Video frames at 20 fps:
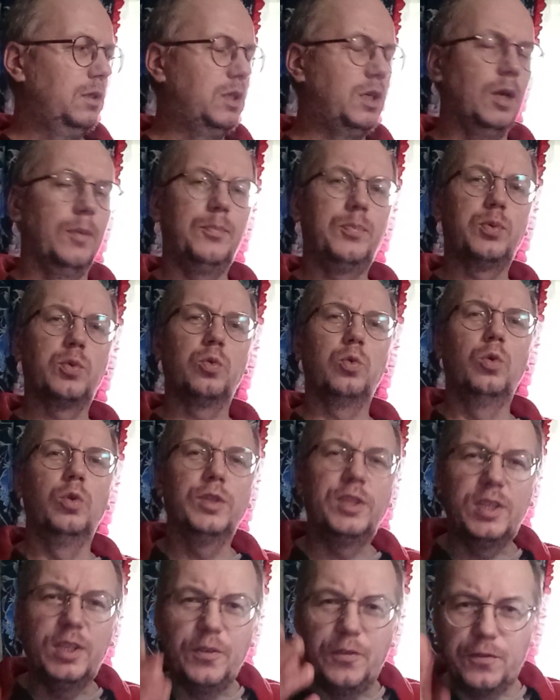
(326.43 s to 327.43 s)
Я
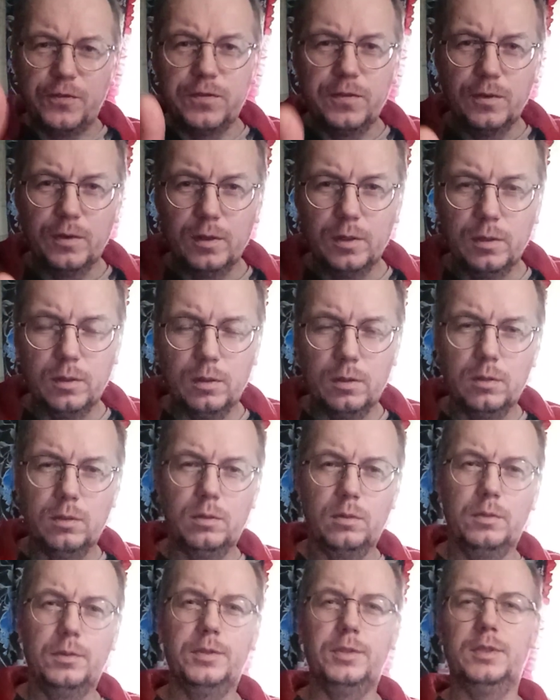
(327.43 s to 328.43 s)
против
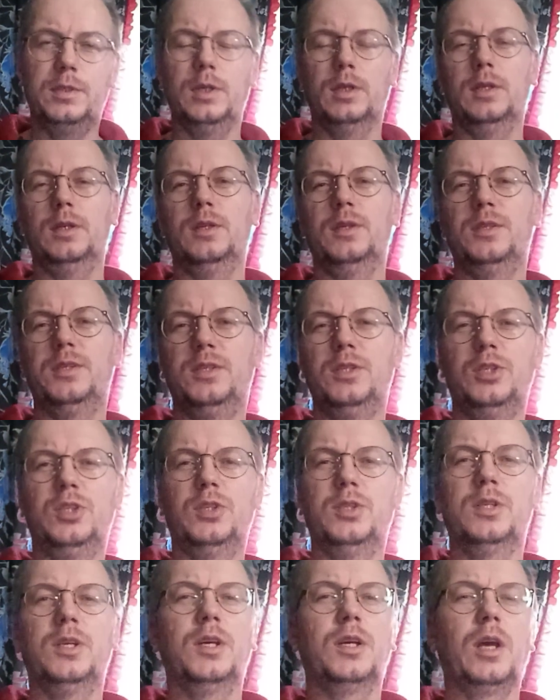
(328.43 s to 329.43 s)

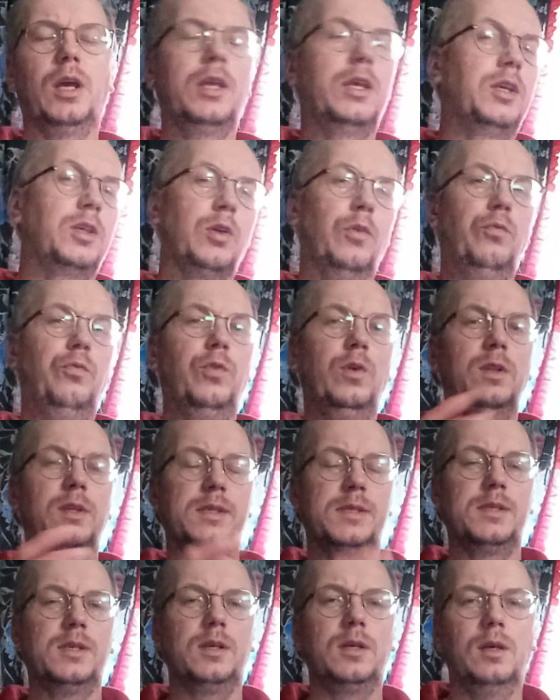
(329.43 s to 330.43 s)
террористических каких-то
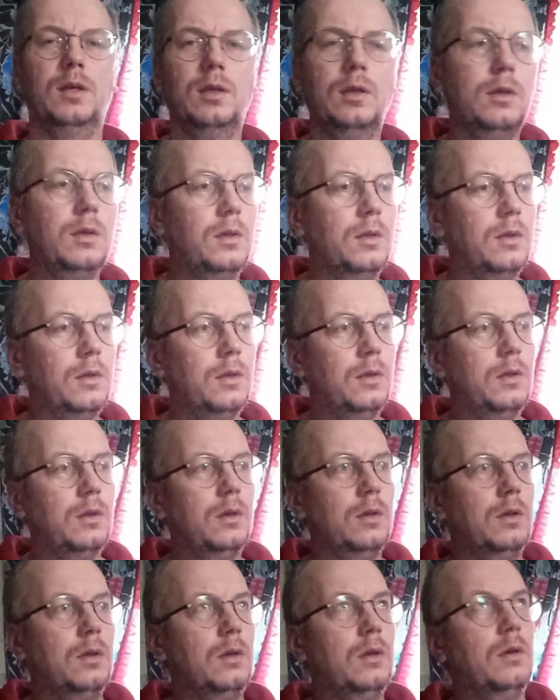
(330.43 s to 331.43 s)
вылазок
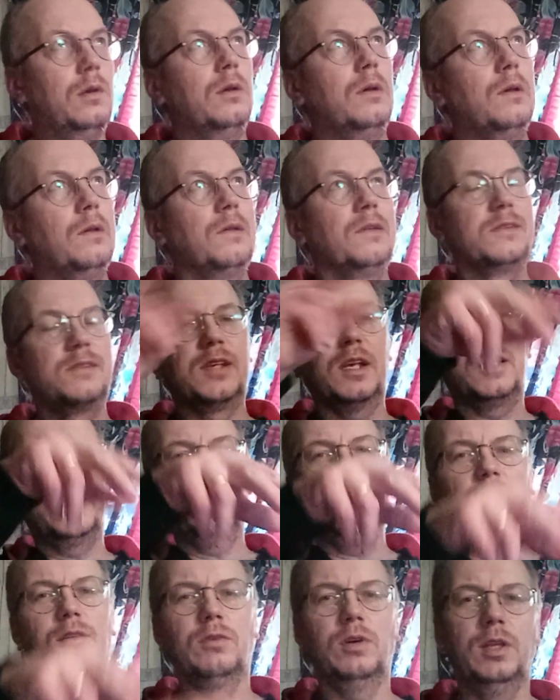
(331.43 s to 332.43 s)

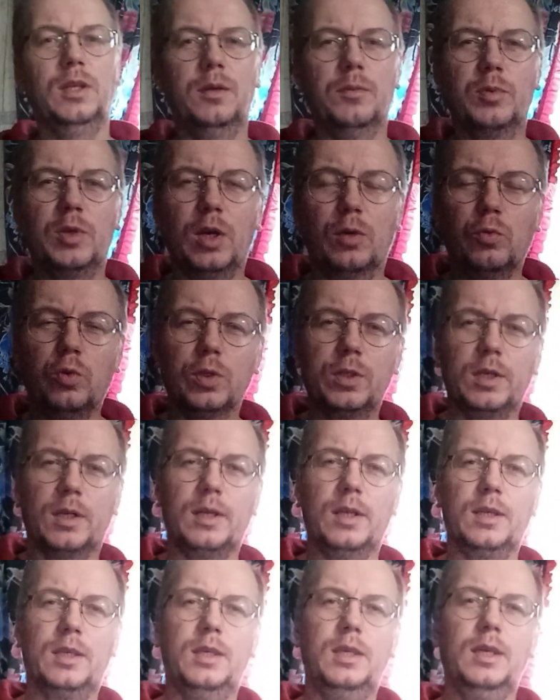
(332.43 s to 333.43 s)
закидыванием кого-то
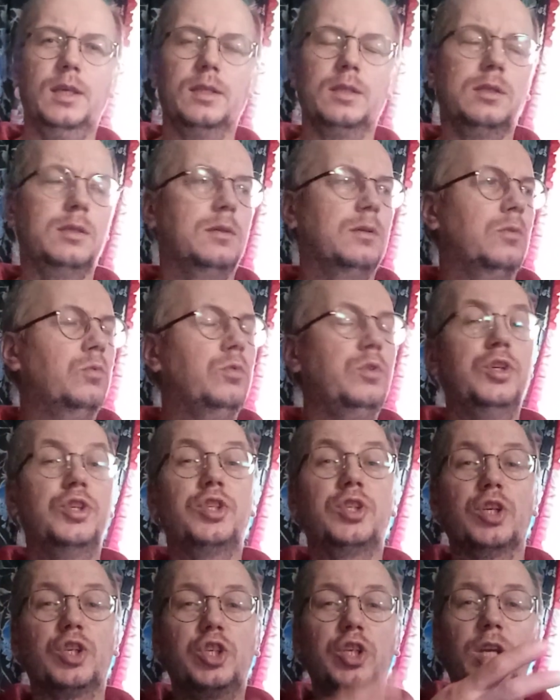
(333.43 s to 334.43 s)
ракет,
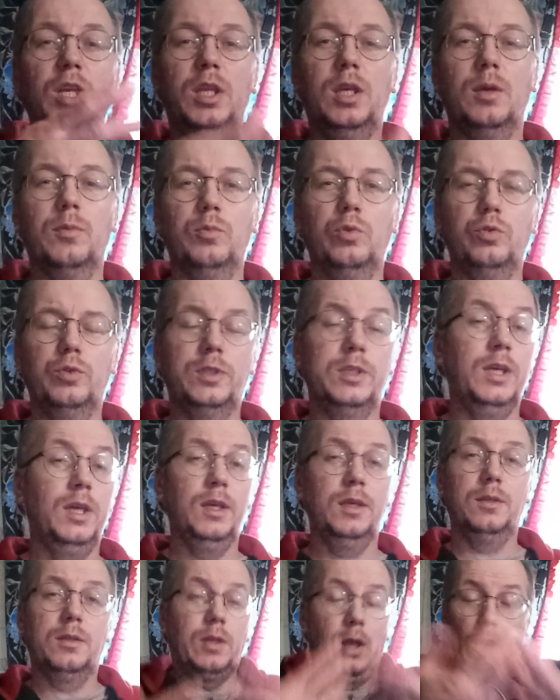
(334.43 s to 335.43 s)
уничтожением
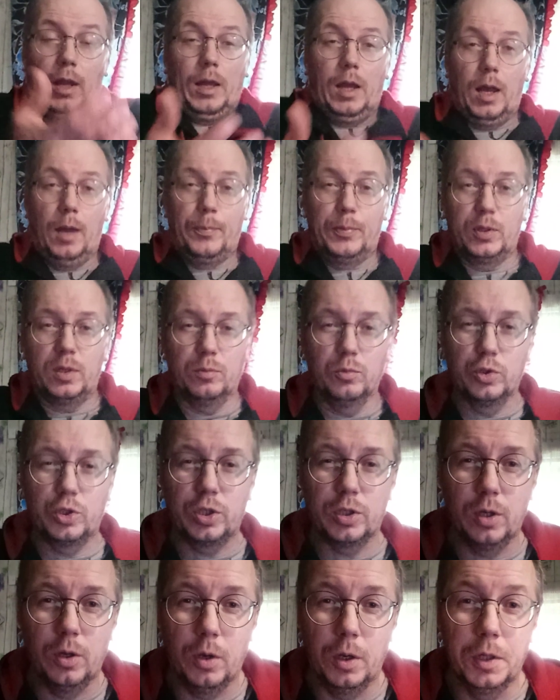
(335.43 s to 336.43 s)
людей, да, потому
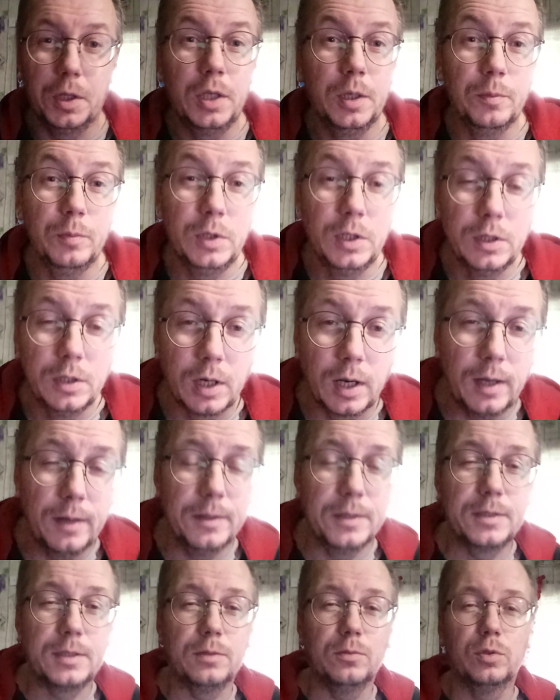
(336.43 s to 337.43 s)
что им не
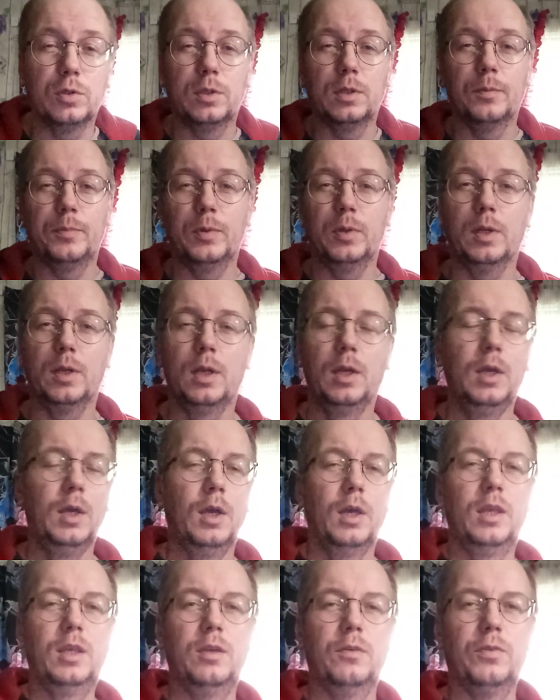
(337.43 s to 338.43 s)
нравится, вот, например,
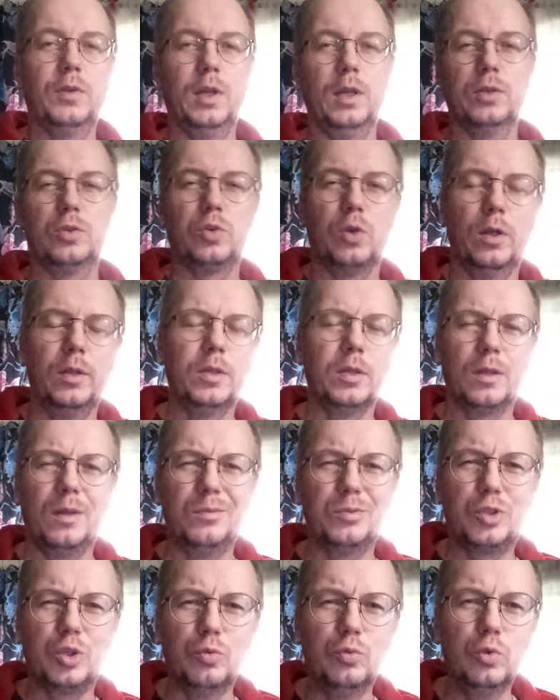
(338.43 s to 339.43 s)
евреи, что они
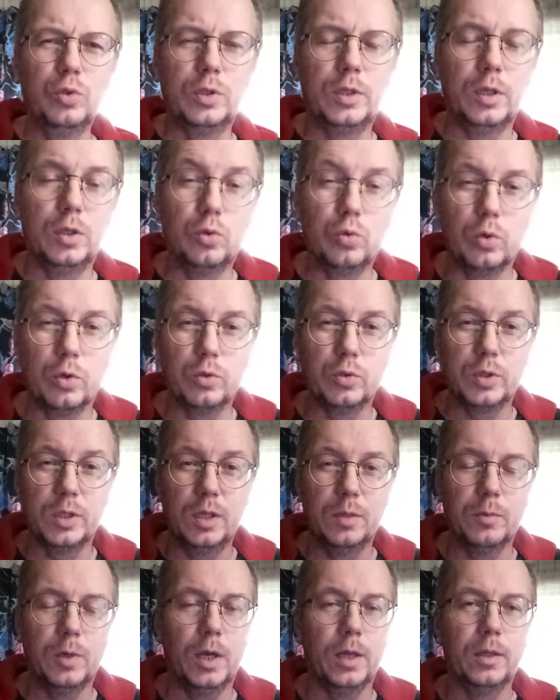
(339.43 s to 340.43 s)
там живут, территорию
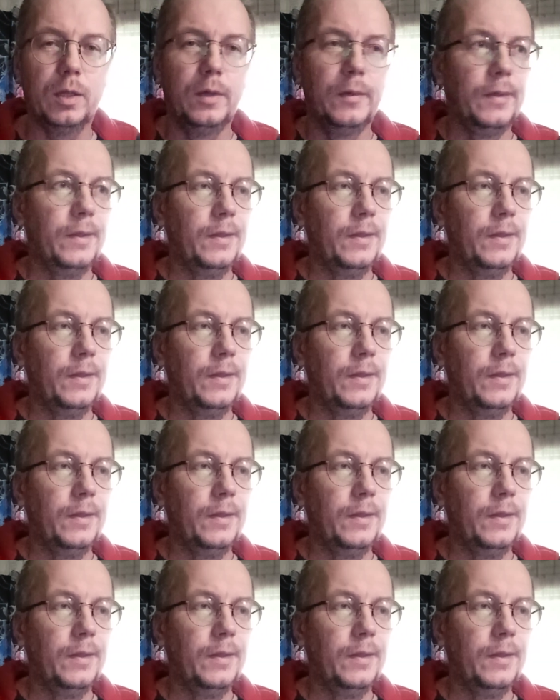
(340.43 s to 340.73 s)
занимают,